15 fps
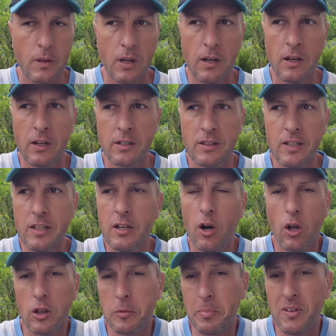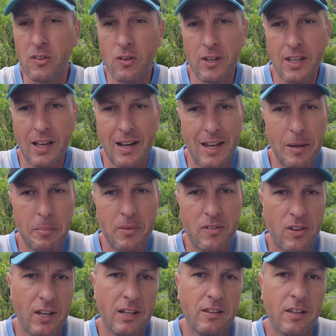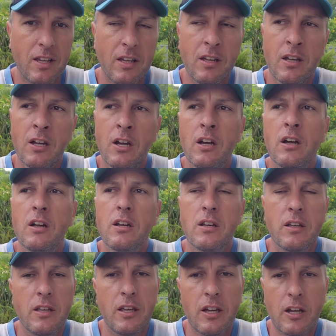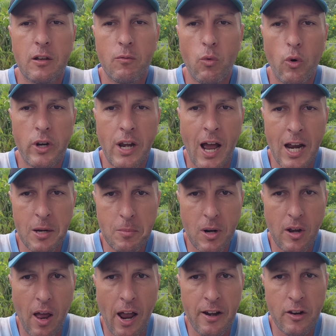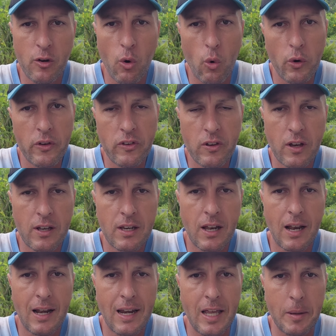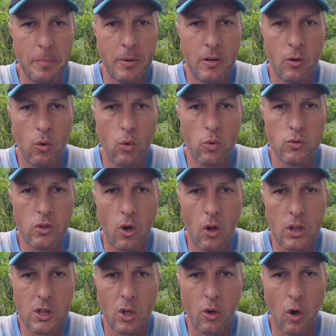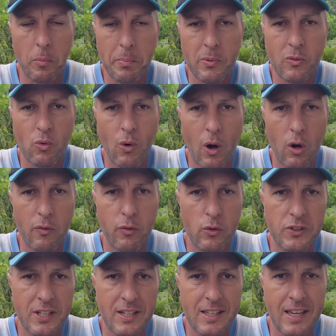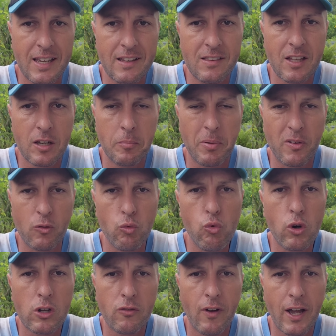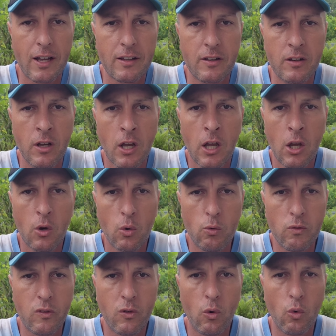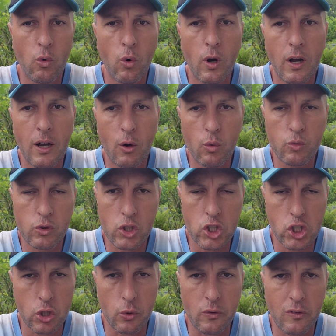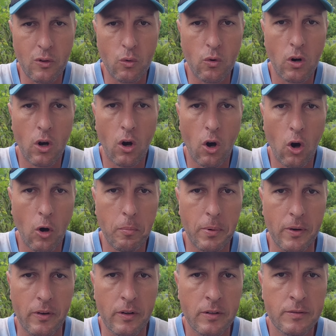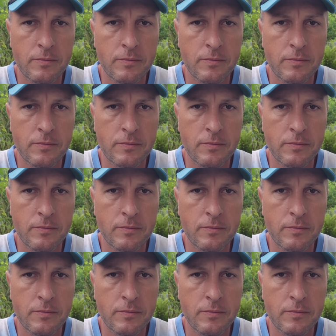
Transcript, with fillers: äh, die halt bis an ihr Lebensende irgendwo in einem kleinen Häuschen leben und halt dann ab und zu auch von den Kindern besucht werden und so äh, Unterstützung haben.